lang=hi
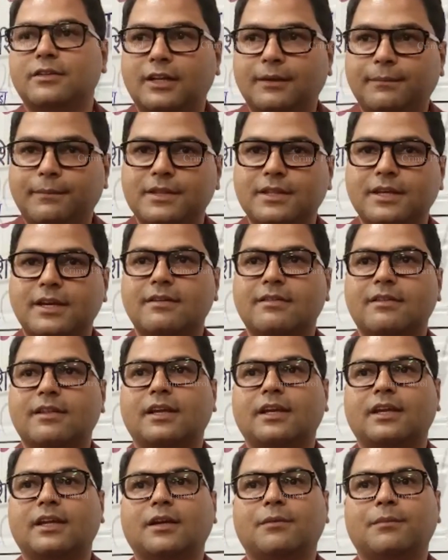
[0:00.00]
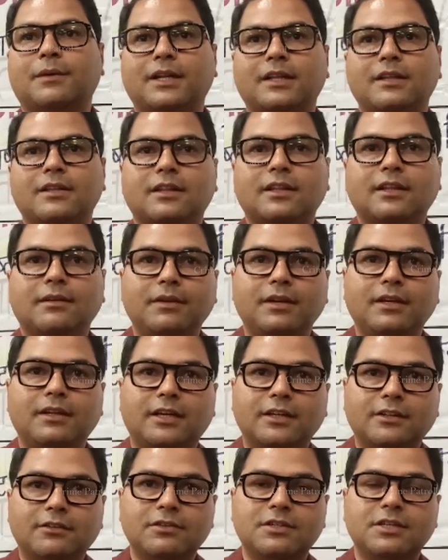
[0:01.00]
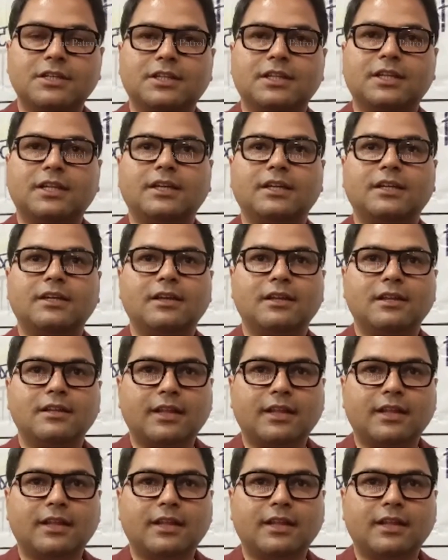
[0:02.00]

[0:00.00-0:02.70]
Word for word: जिला पंचायत से हैं हमारे जितने भी राजस्व क्षेत्र के